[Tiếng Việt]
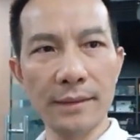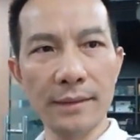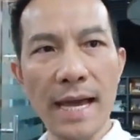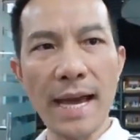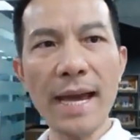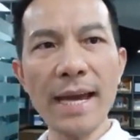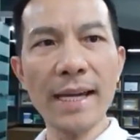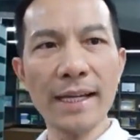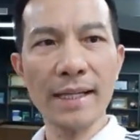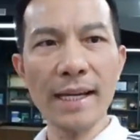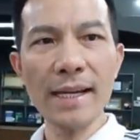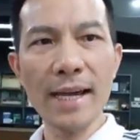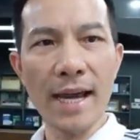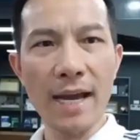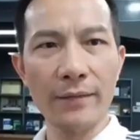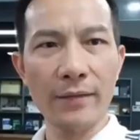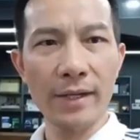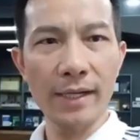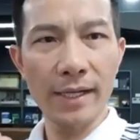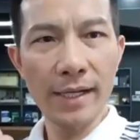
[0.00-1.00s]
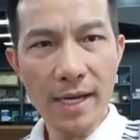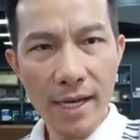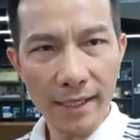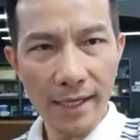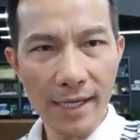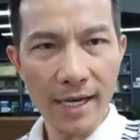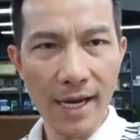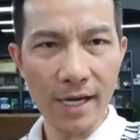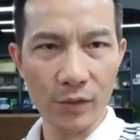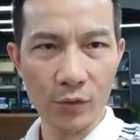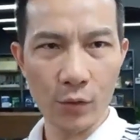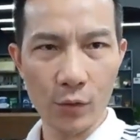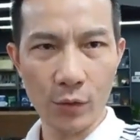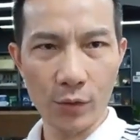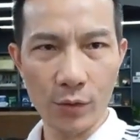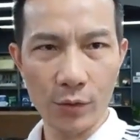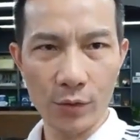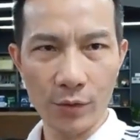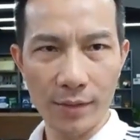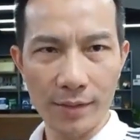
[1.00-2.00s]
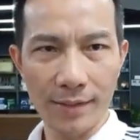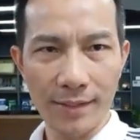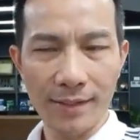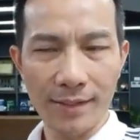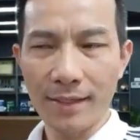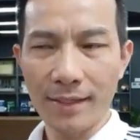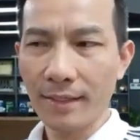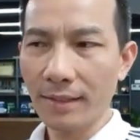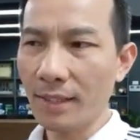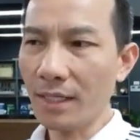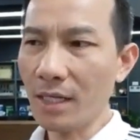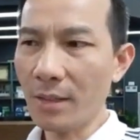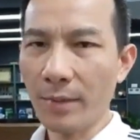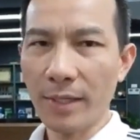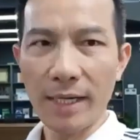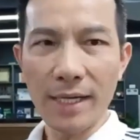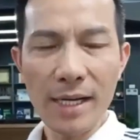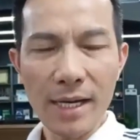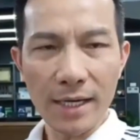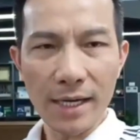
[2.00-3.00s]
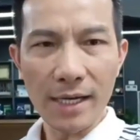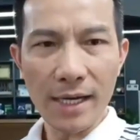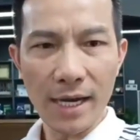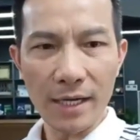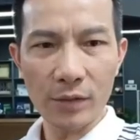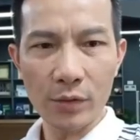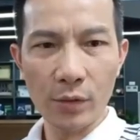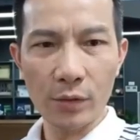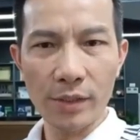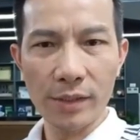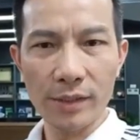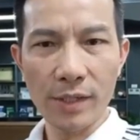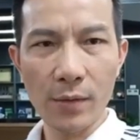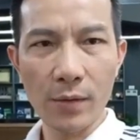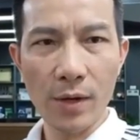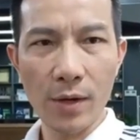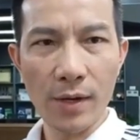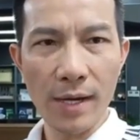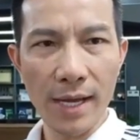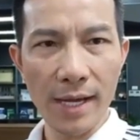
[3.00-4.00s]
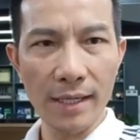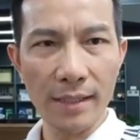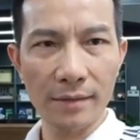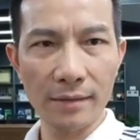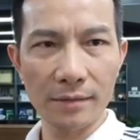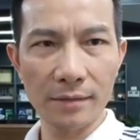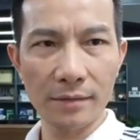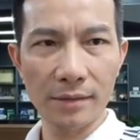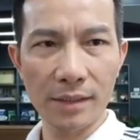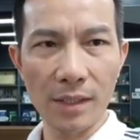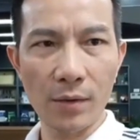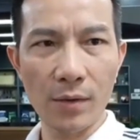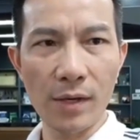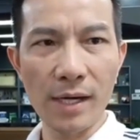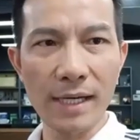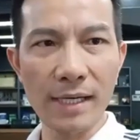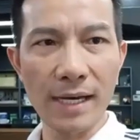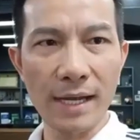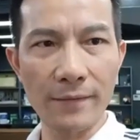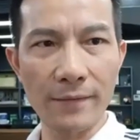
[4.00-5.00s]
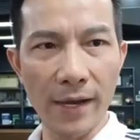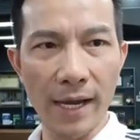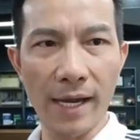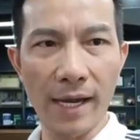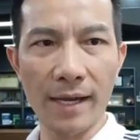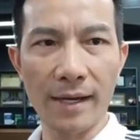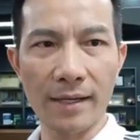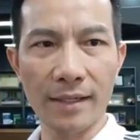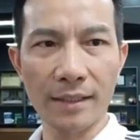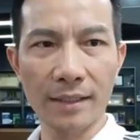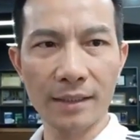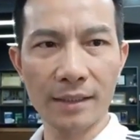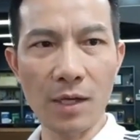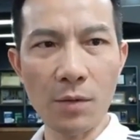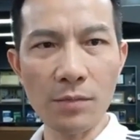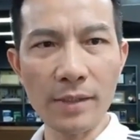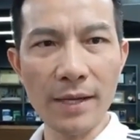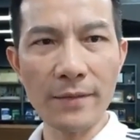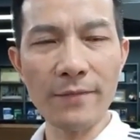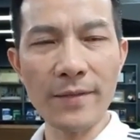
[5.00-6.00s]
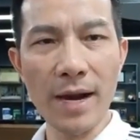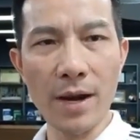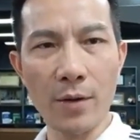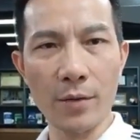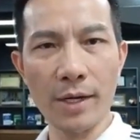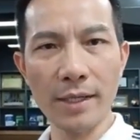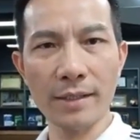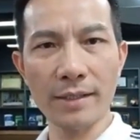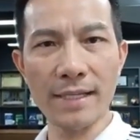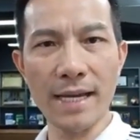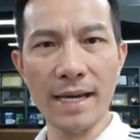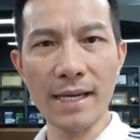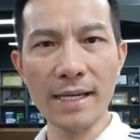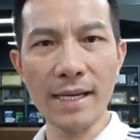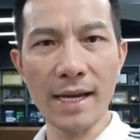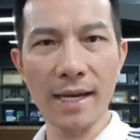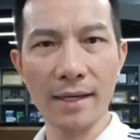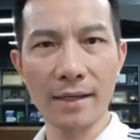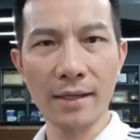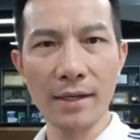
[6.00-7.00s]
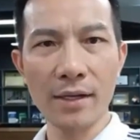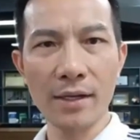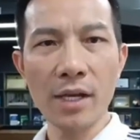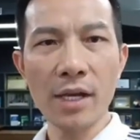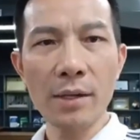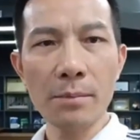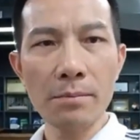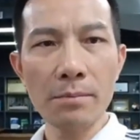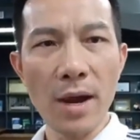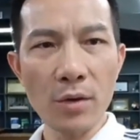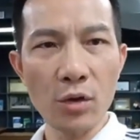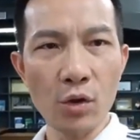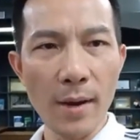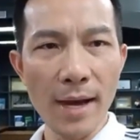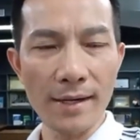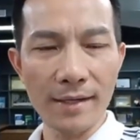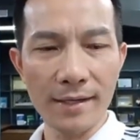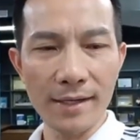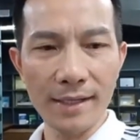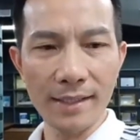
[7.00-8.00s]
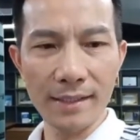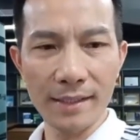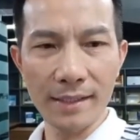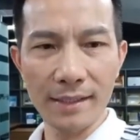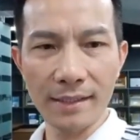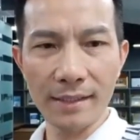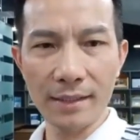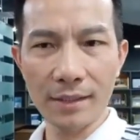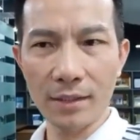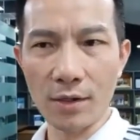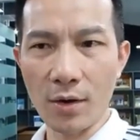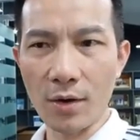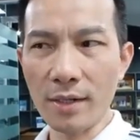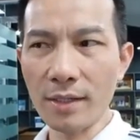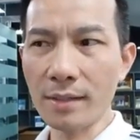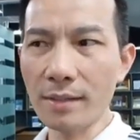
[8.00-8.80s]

đã hẹn khách hàng và đến nhà khách hàng rồi, thế nhưng mà đến nhà khách hàng rồi thì sau đó lại về, không dám vào nhà khách hàng. Bao nhiêu bạn ở đây thì có